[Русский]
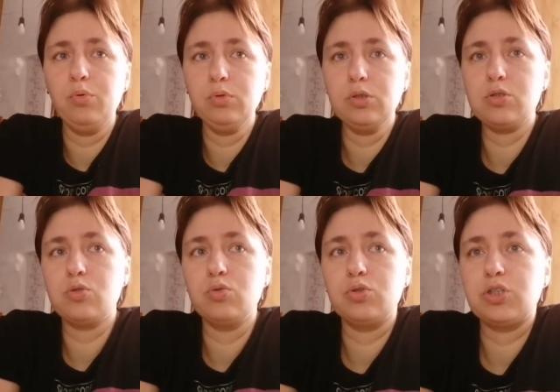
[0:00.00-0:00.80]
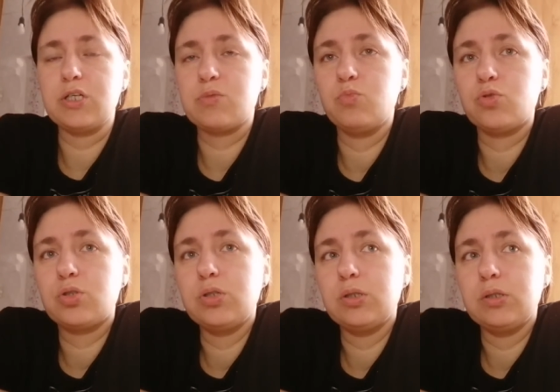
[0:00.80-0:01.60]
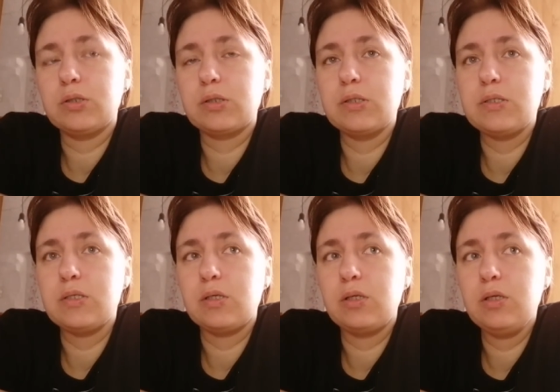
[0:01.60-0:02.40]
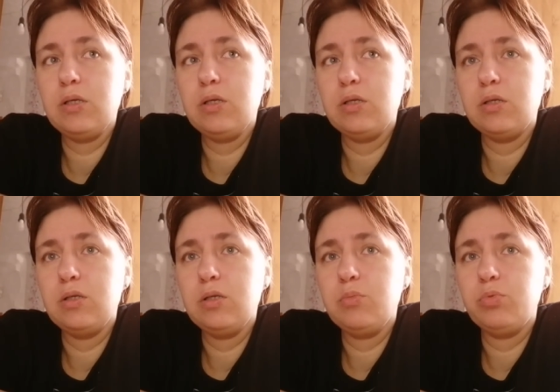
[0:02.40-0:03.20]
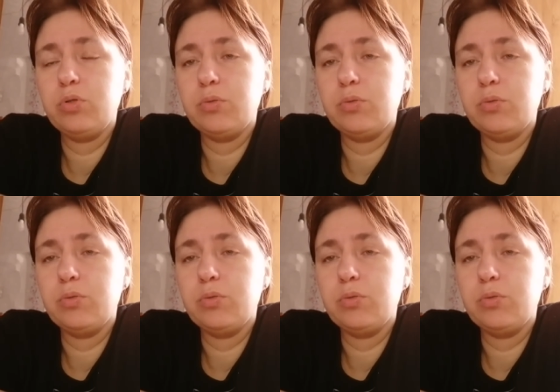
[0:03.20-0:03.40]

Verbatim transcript: полностью сейчас муж делает косяки и